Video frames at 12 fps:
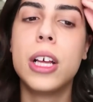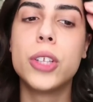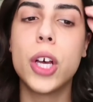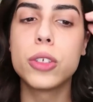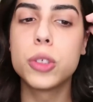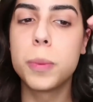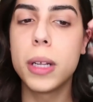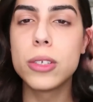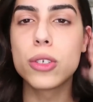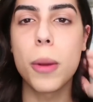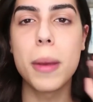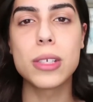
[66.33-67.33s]
Nossos
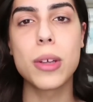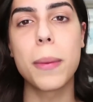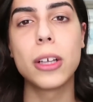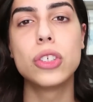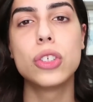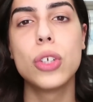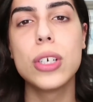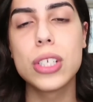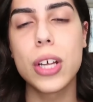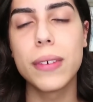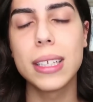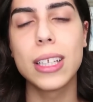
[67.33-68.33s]
planos começam a partir de
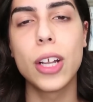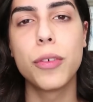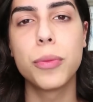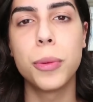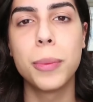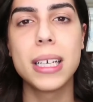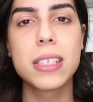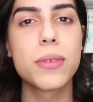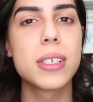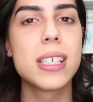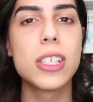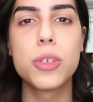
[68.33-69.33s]
R$2,99 por mês e
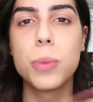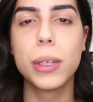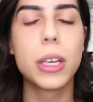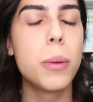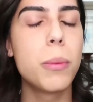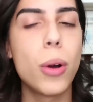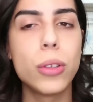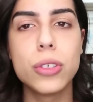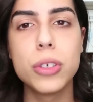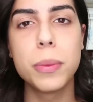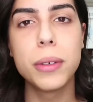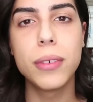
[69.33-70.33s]
você desbloqueia um
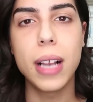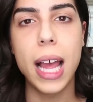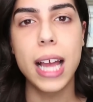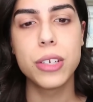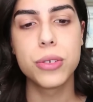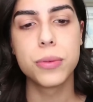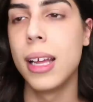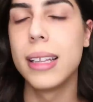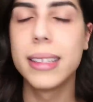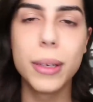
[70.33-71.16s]
monte de privilégio.